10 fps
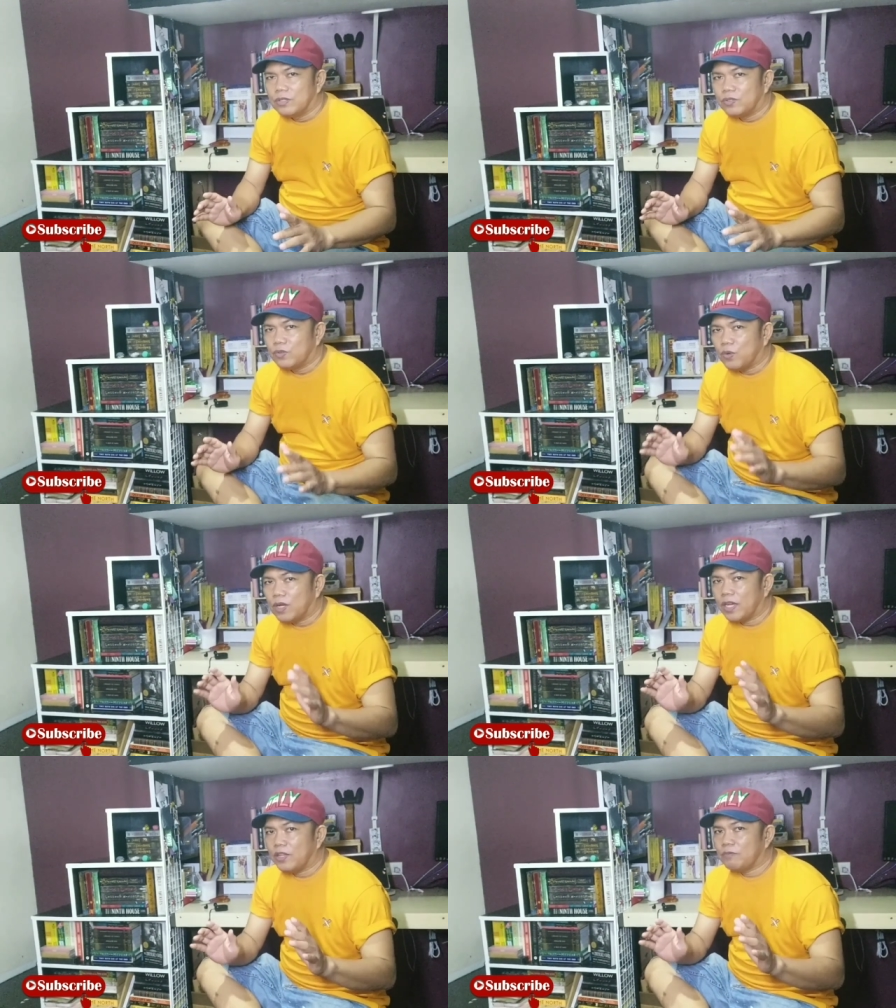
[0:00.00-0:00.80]
So
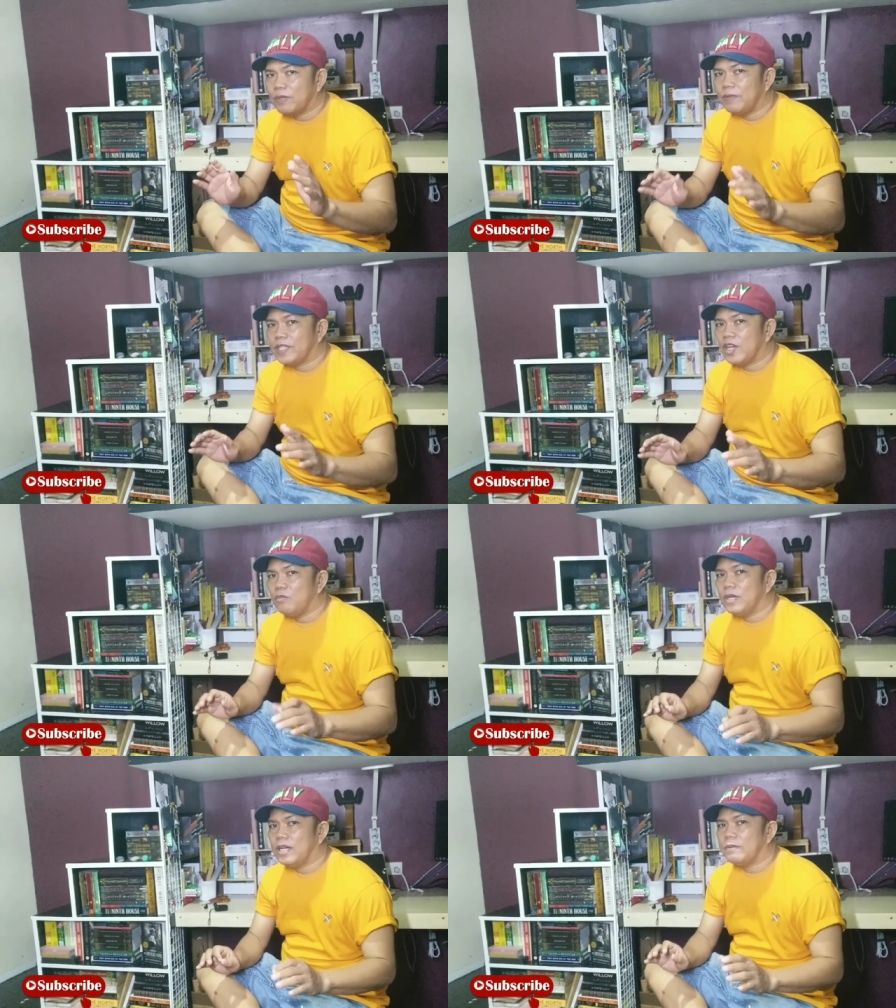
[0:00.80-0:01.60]
huwag kayong
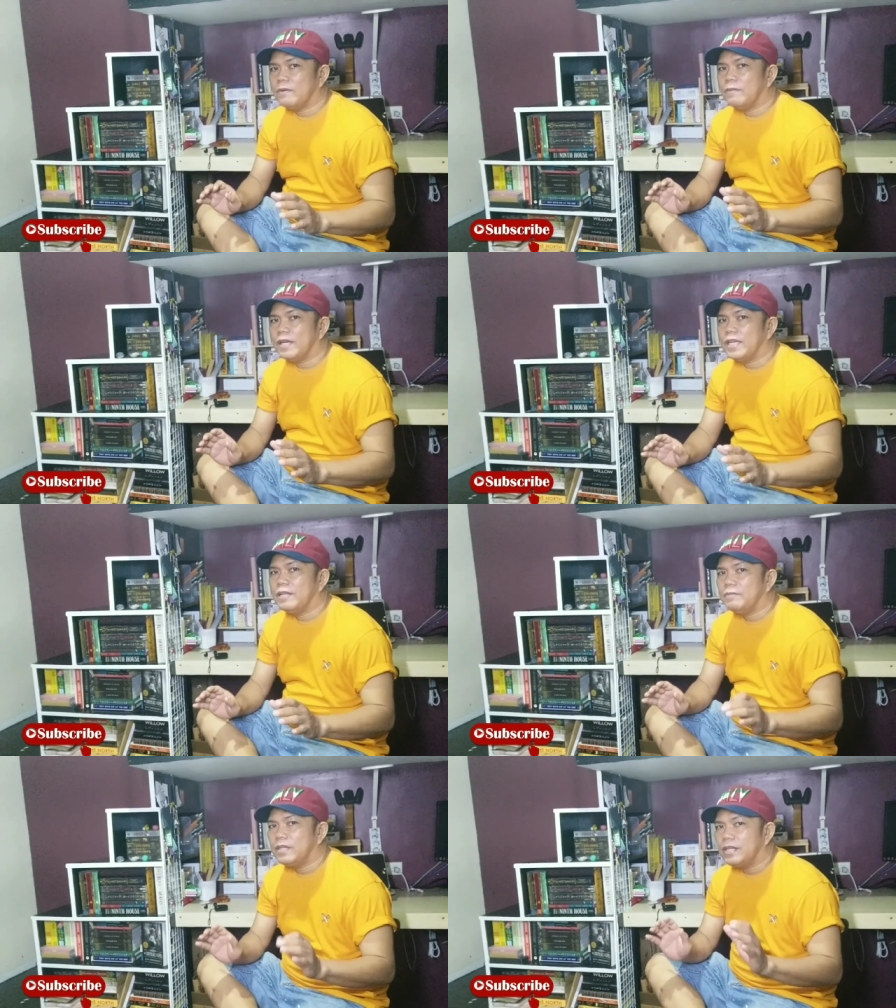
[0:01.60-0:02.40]
bibitaw mga
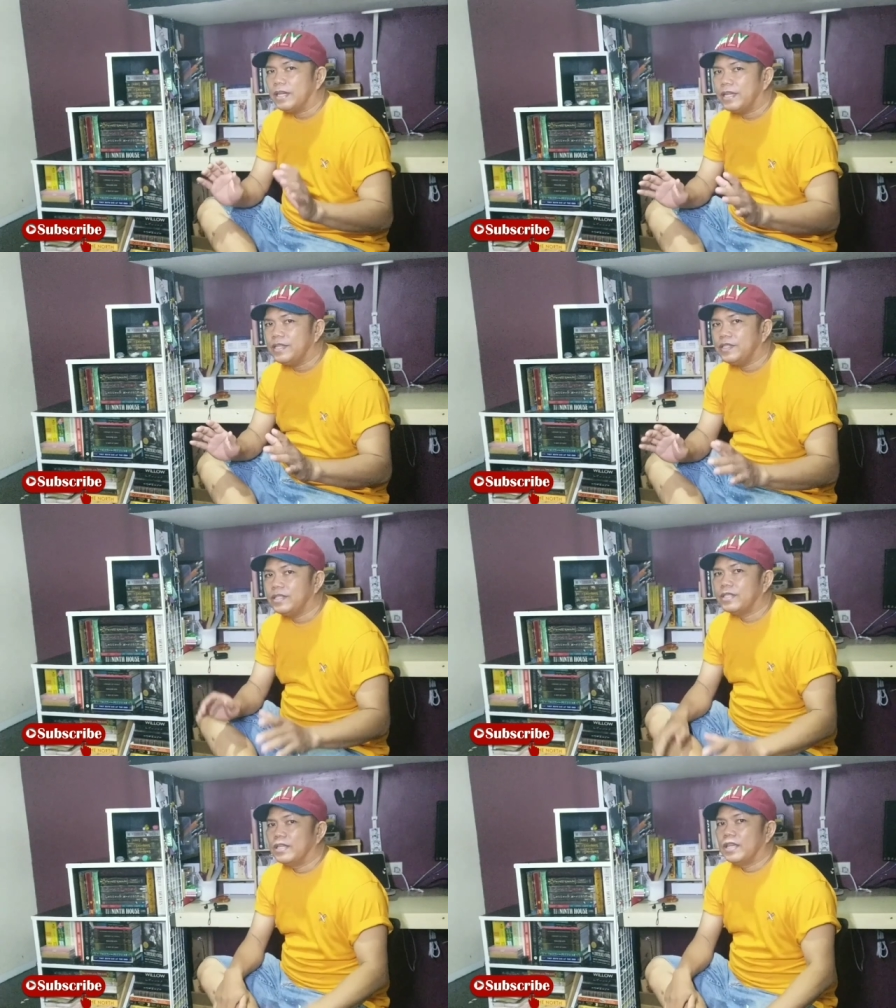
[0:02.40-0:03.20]
kababayan, mga
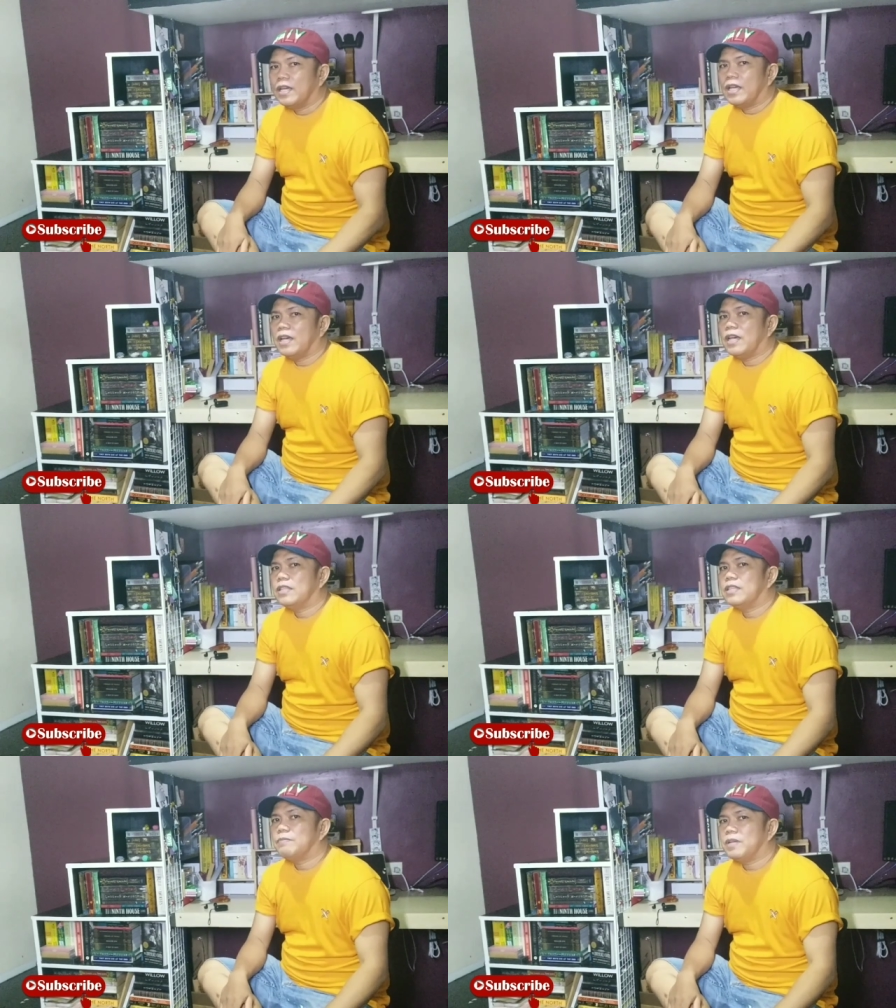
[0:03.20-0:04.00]
guys.
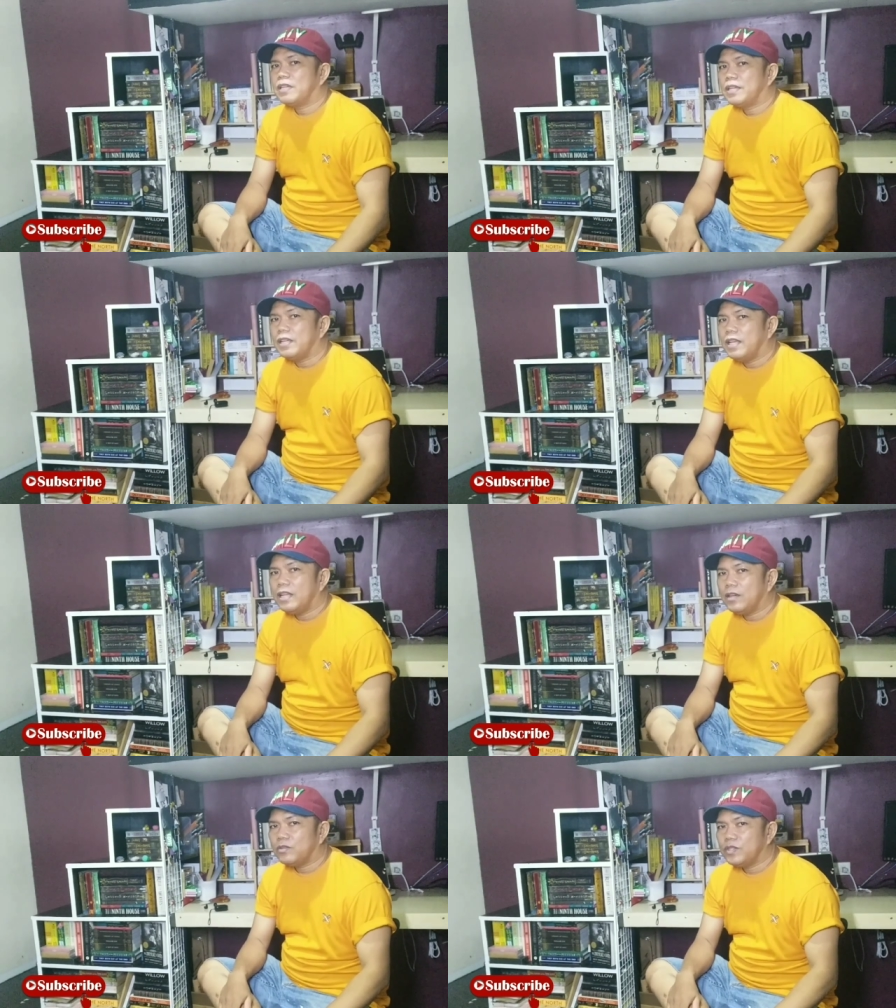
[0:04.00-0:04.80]
At
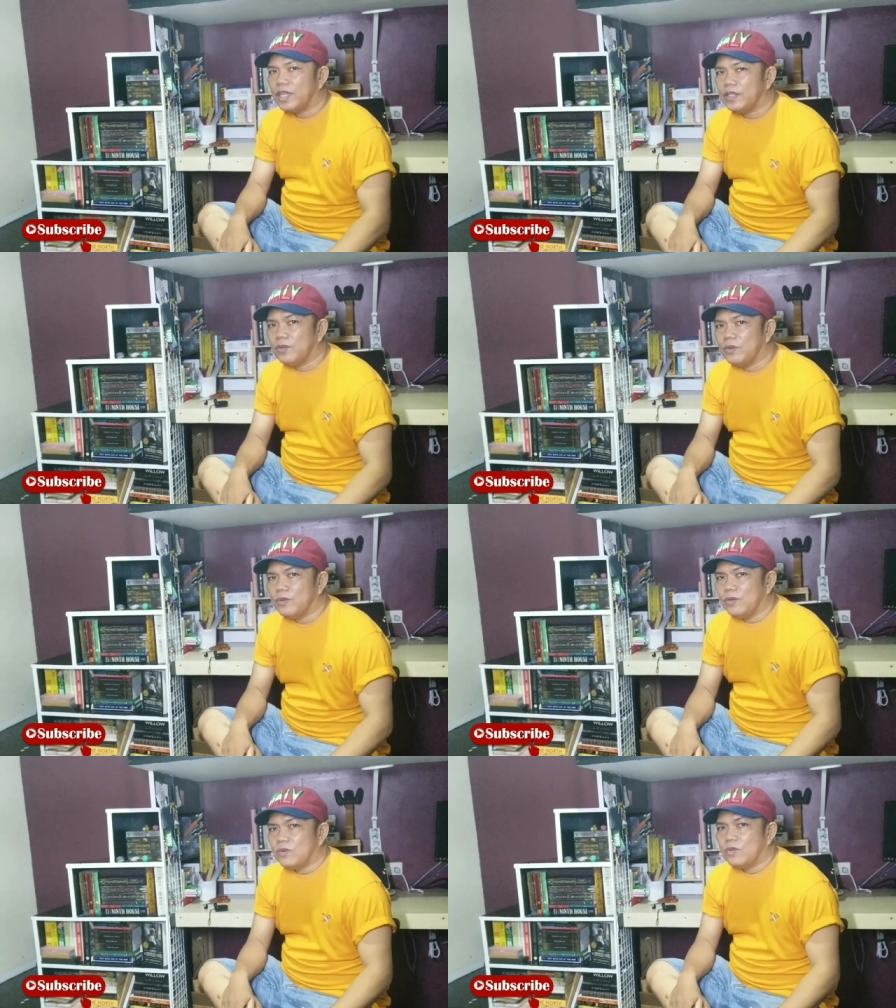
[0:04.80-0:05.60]
ipakikilala ko sa
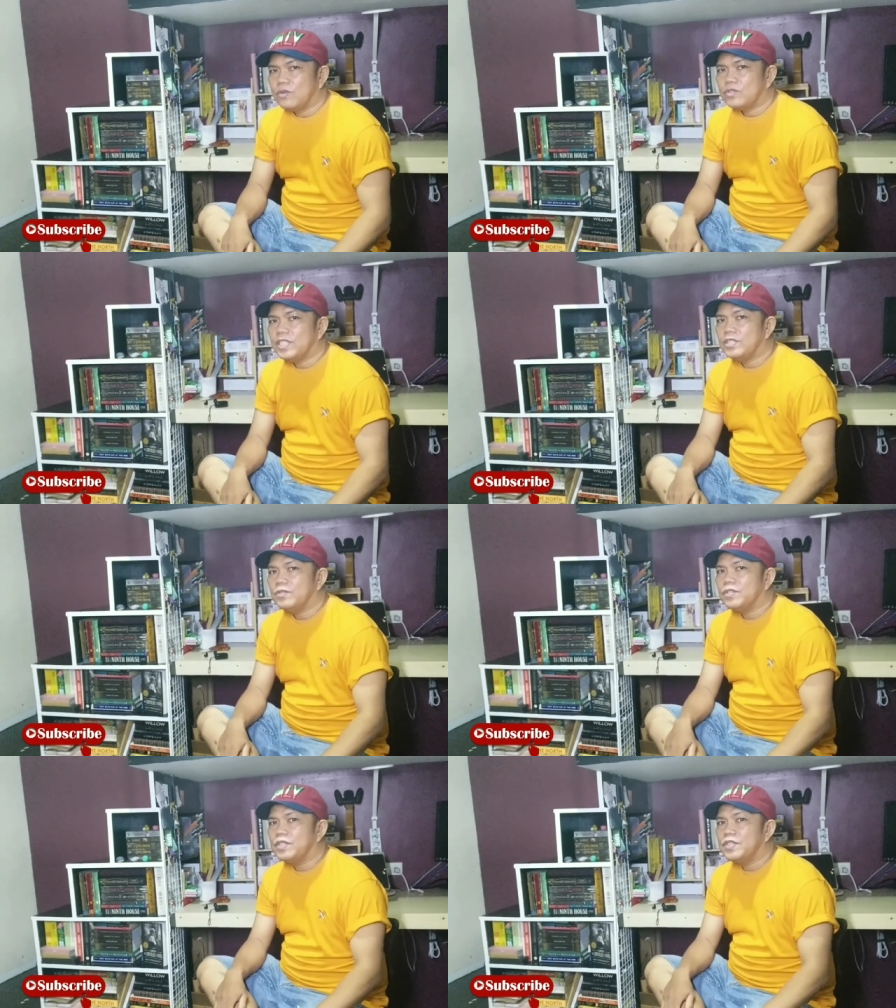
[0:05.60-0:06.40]
inyo kung
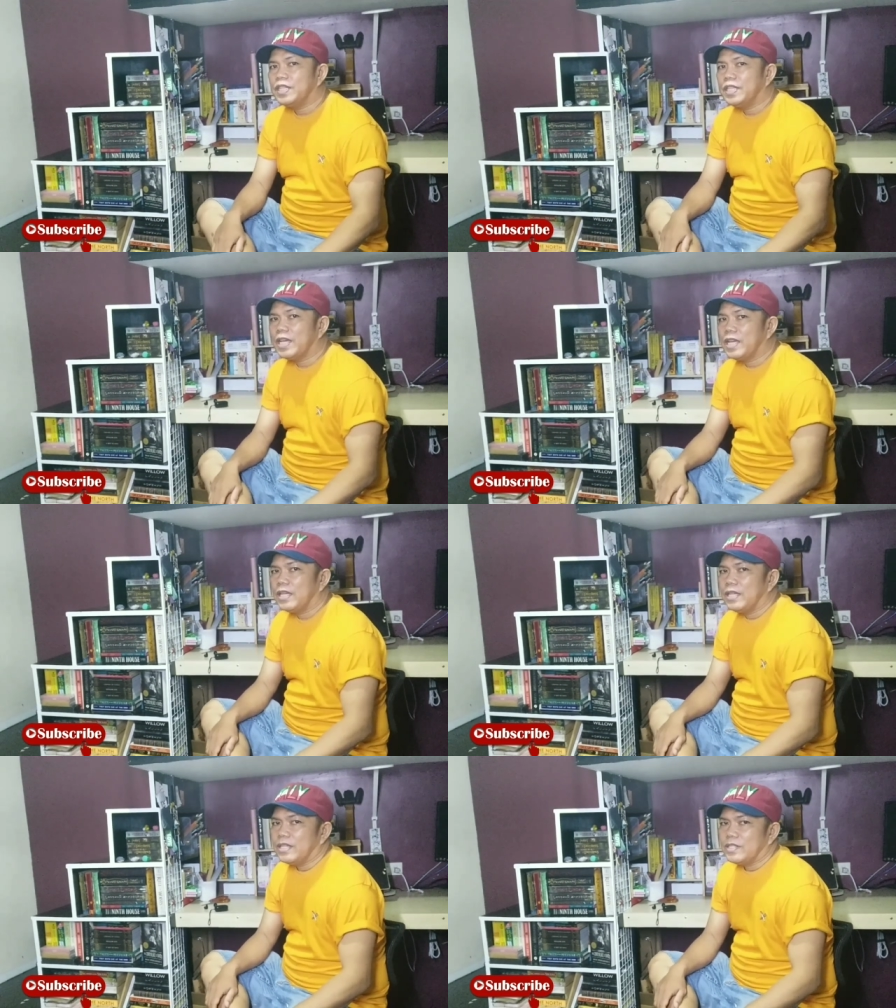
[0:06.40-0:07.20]
sino si
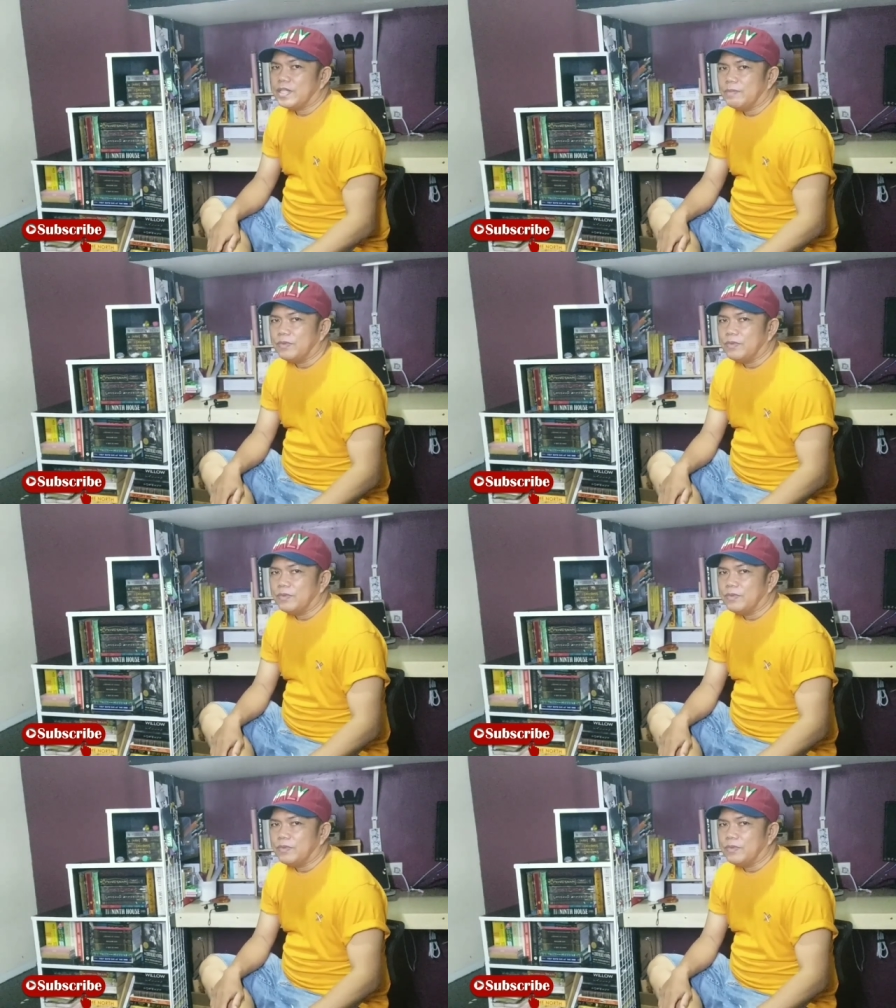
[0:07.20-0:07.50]
Gina sa